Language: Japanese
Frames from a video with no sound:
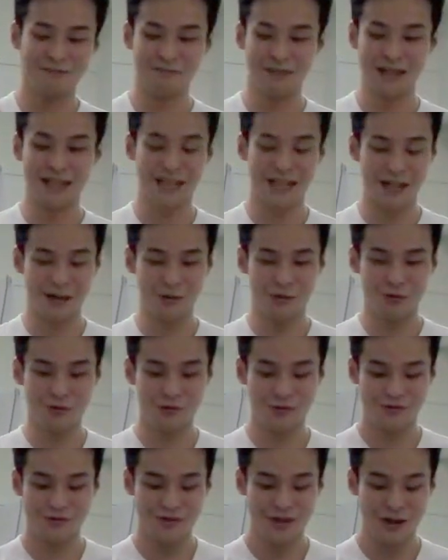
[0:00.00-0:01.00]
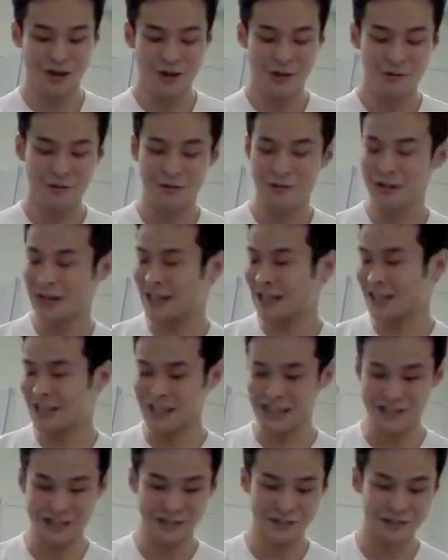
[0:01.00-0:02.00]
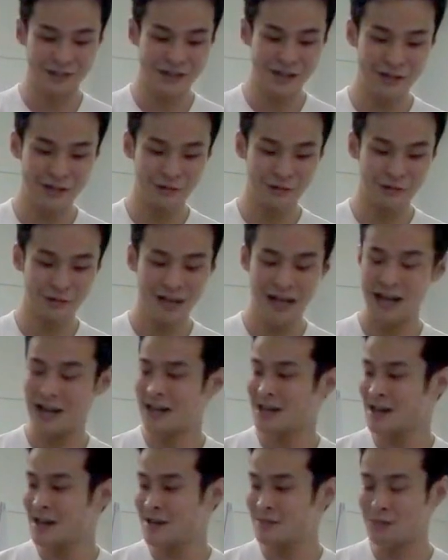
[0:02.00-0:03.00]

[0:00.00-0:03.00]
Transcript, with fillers: まあ、なんかこうふっかけたりするっいうことが、